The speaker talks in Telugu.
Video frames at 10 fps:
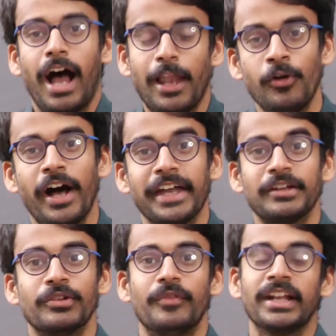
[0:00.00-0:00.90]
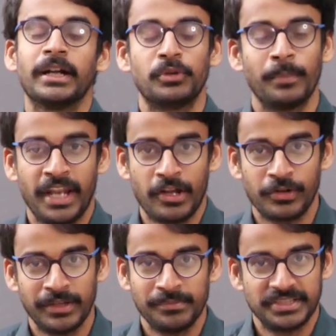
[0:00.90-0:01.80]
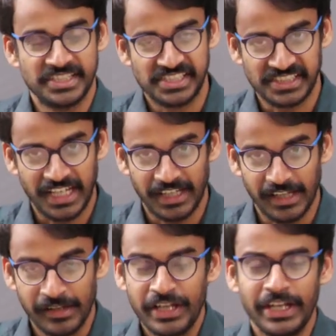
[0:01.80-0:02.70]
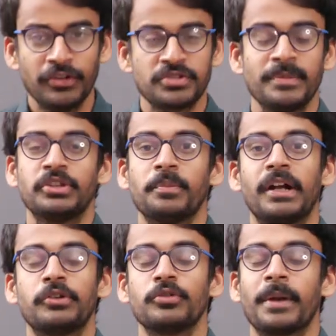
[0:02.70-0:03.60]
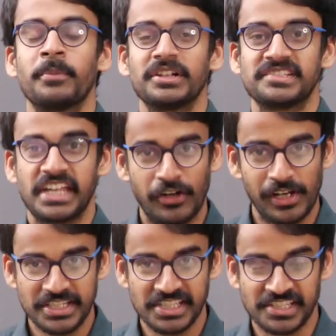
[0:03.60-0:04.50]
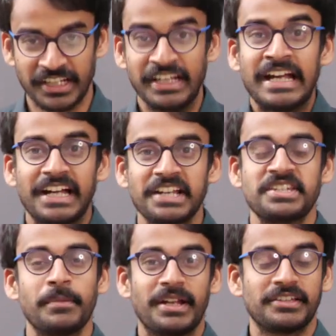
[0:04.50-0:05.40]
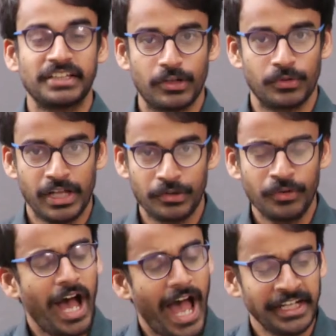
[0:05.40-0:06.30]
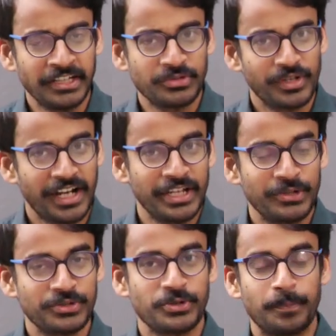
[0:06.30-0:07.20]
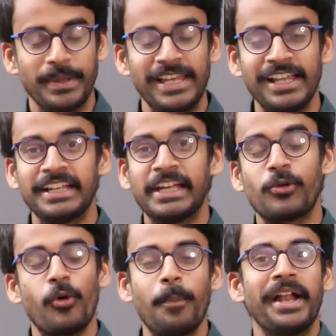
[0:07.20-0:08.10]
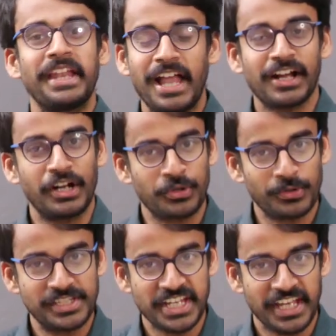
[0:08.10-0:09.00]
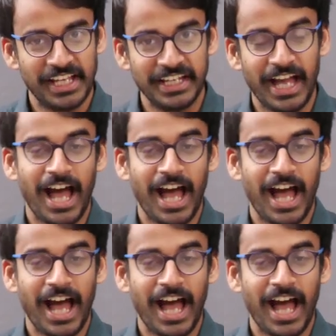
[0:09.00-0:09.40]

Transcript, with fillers: హలో హాయ్ వెల్కమ్ టు మన ఆరోగ్యం దిస్ ఈస్ కేకే ఈరోజు మనతో పాటు ప్రముఖ సైకాలజిస్ట్ కృష్ణ భరత్ గారు ఉన్నారు ఆయన ద్వారా ఈరోజు పిల్లలకి కోపాన్ని ఎలా కంట్రోల్ చేయాలి